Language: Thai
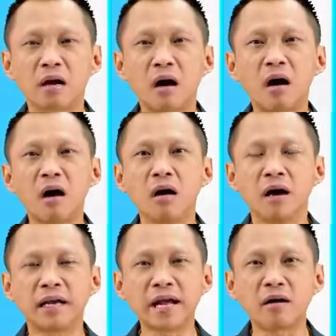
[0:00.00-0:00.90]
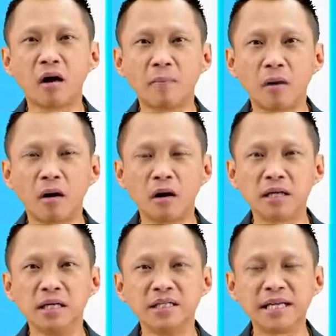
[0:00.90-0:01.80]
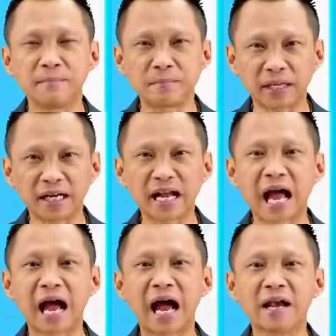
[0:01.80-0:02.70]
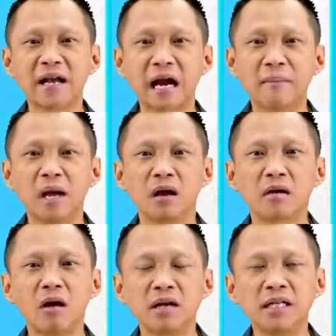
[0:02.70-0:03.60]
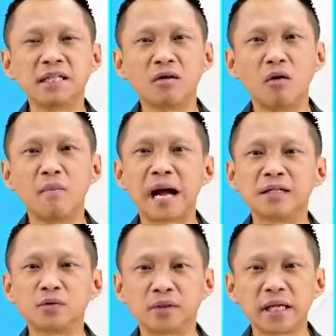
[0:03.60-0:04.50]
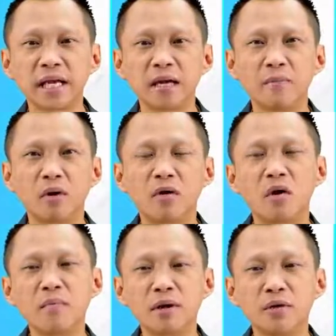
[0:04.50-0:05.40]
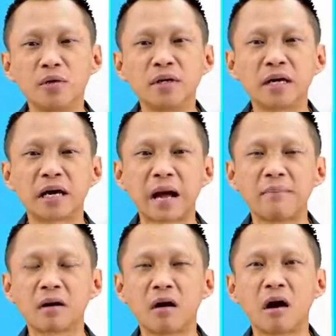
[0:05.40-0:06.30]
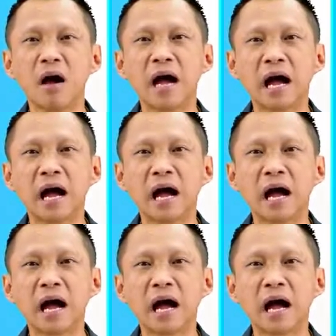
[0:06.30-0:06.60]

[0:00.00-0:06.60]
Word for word: ก็ได้ขอพร10ประการนะครับก่อนที่จะลงมาจุติบนโลกมนุษย์นะครับ แล้วก็